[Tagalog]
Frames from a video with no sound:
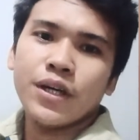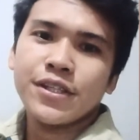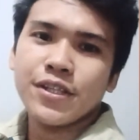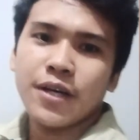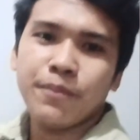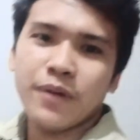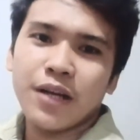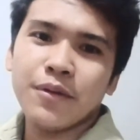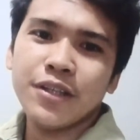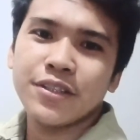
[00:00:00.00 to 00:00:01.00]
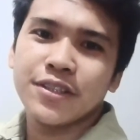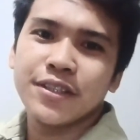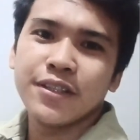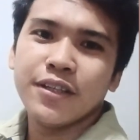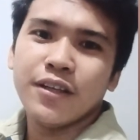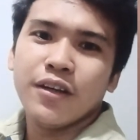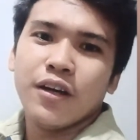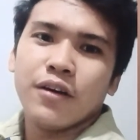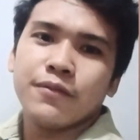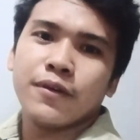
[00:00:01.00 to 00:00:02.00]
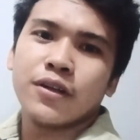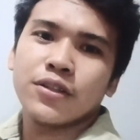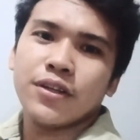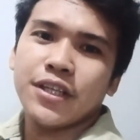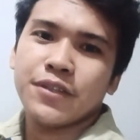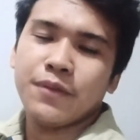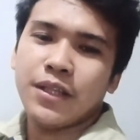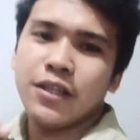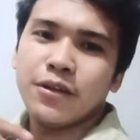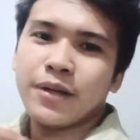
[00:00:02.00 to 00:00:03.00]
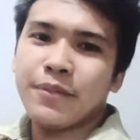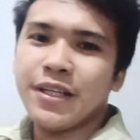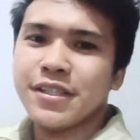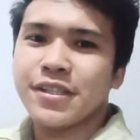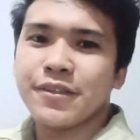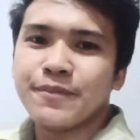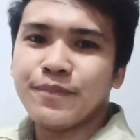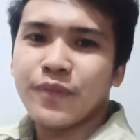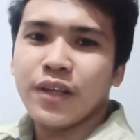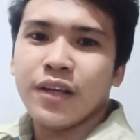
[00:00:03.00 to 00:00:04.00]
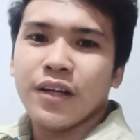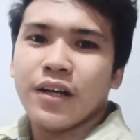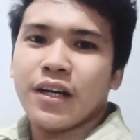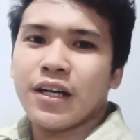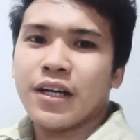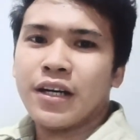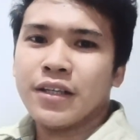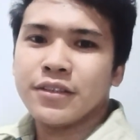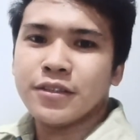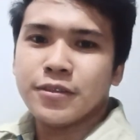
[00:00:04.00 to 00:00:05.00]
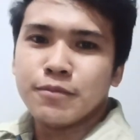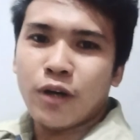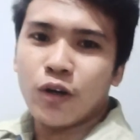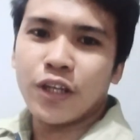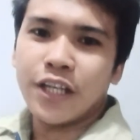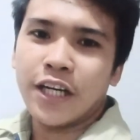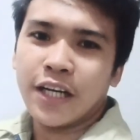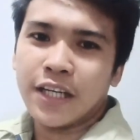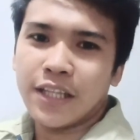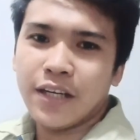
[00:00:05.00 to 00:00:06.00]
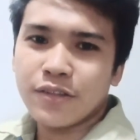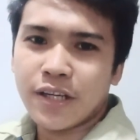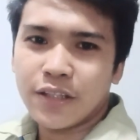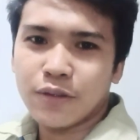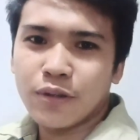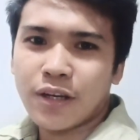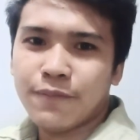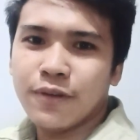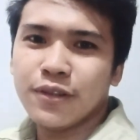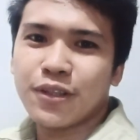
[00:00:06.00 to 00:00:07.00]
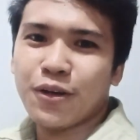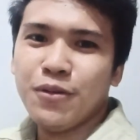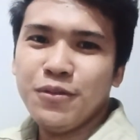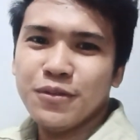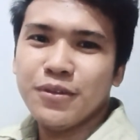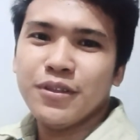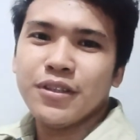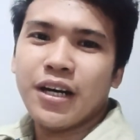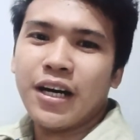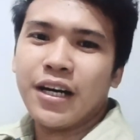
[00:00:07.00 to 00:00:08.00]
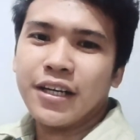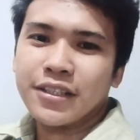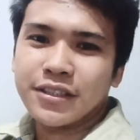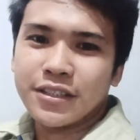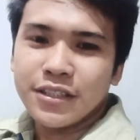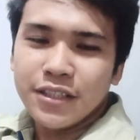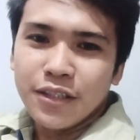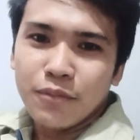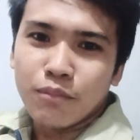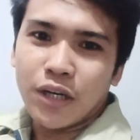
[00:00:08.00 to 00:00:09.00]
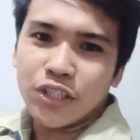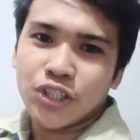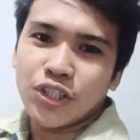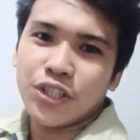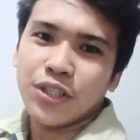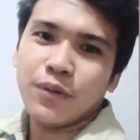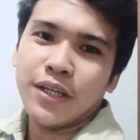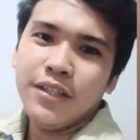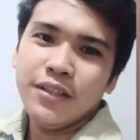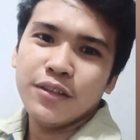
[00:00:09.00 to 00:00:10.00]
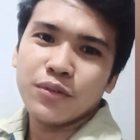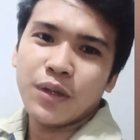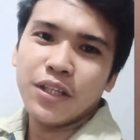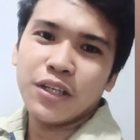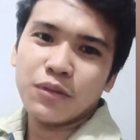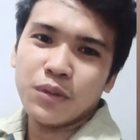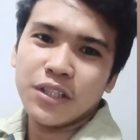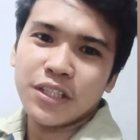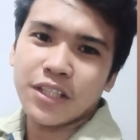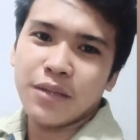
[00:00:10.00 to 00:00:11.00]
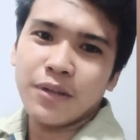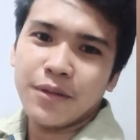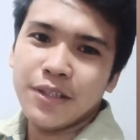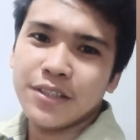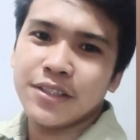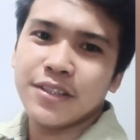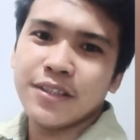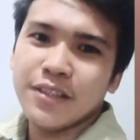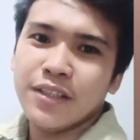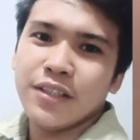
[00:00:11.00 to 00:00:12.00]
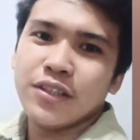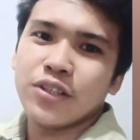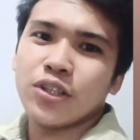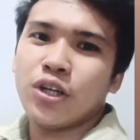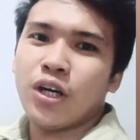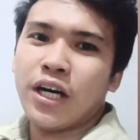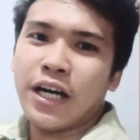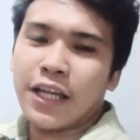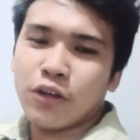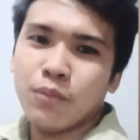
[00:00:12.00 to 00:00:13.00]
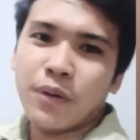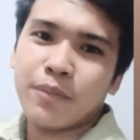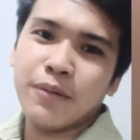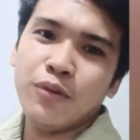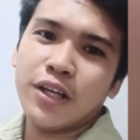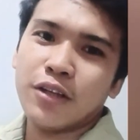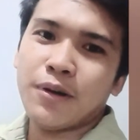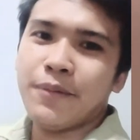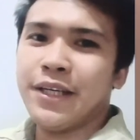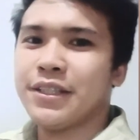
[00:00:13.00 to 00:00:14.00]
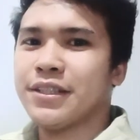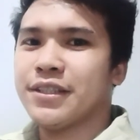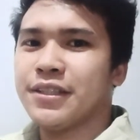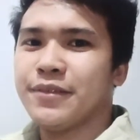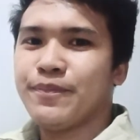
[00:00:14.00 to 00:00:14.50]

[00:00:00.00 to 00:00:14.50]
what's up mga migs? For today's video mga migs, uh, mauna na ang adlaw sa atong raffle draw. Uh, March 31, 2023 mga migs. So ang atong pa-premium ato mga migs,